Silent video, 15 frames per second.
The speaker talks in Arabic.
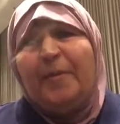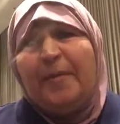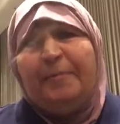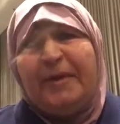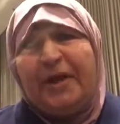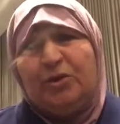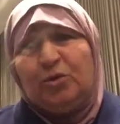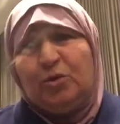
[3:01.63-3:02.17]
من
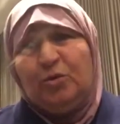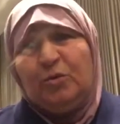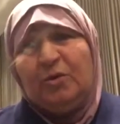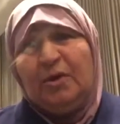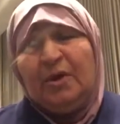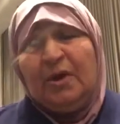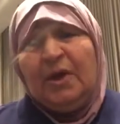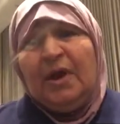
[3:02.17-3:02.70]
بيته
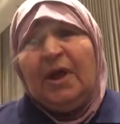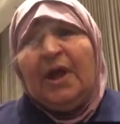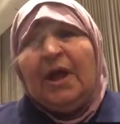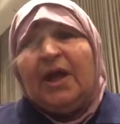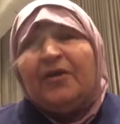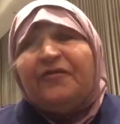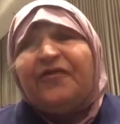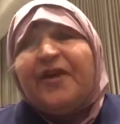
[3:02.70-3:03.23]

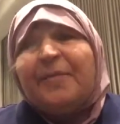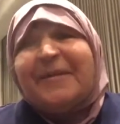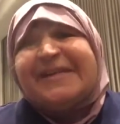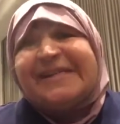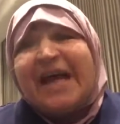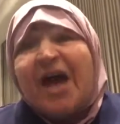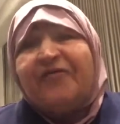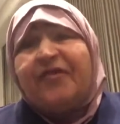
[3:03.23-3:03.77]
في
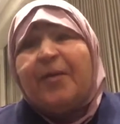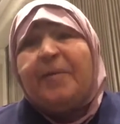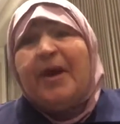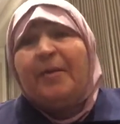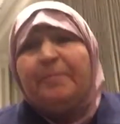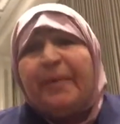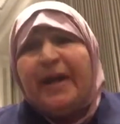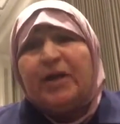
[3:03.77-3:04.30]
مسافة
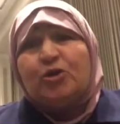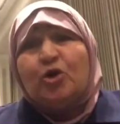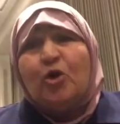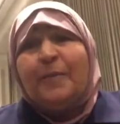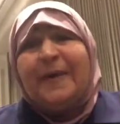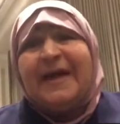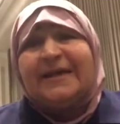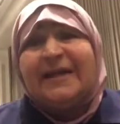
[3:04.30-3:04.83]
بين بيته
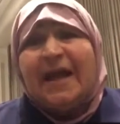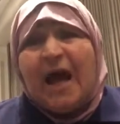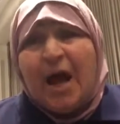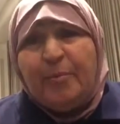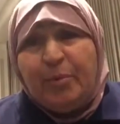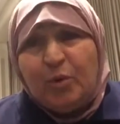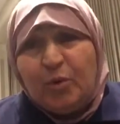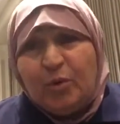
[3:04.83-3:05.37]
وبين
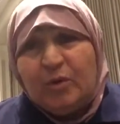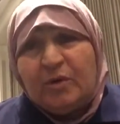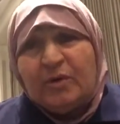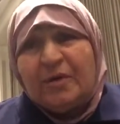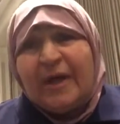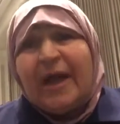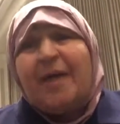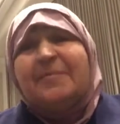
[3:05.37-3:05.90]
الأبو
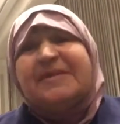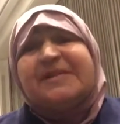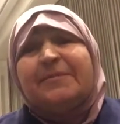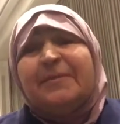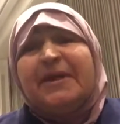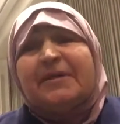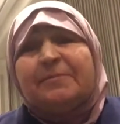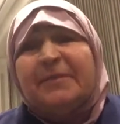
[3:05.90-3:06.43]

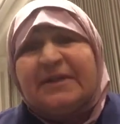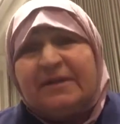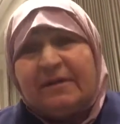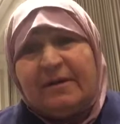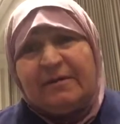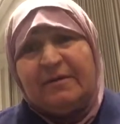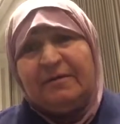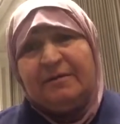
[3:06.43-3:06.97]
500
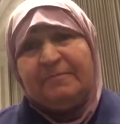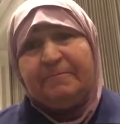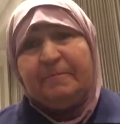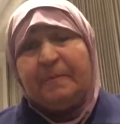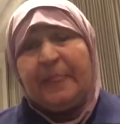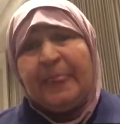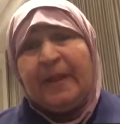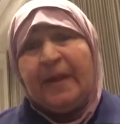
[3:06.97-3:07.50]
متر
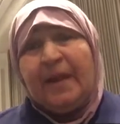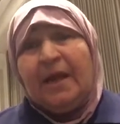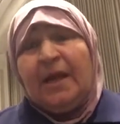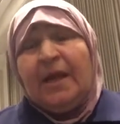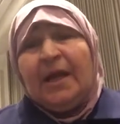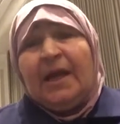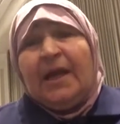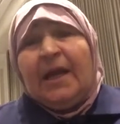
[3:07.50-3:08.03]

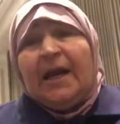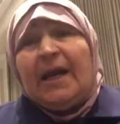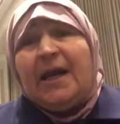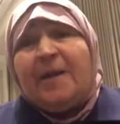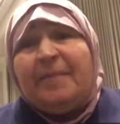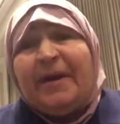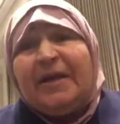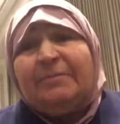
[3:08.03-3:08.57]

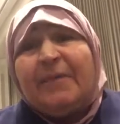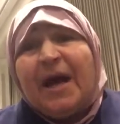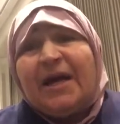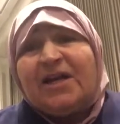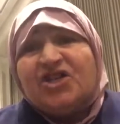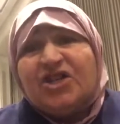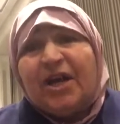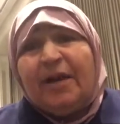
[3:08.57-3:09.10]
لبين ما
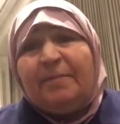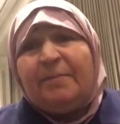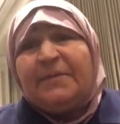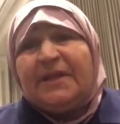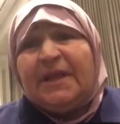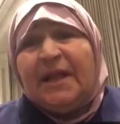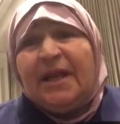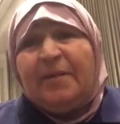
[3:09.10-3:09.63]
رجع
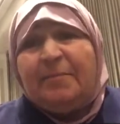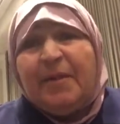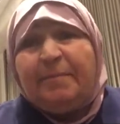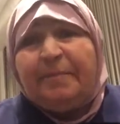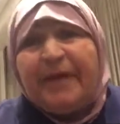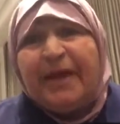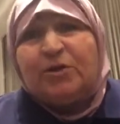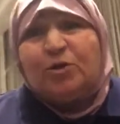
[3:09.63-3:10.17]
من, من
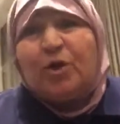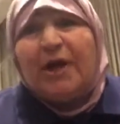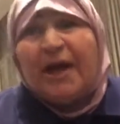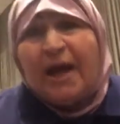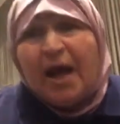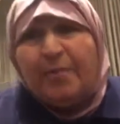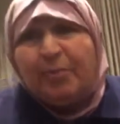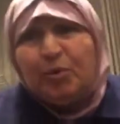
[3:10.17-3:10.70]
بيته
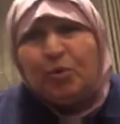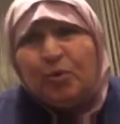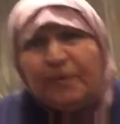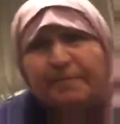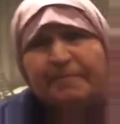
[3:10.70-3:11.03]
للأبو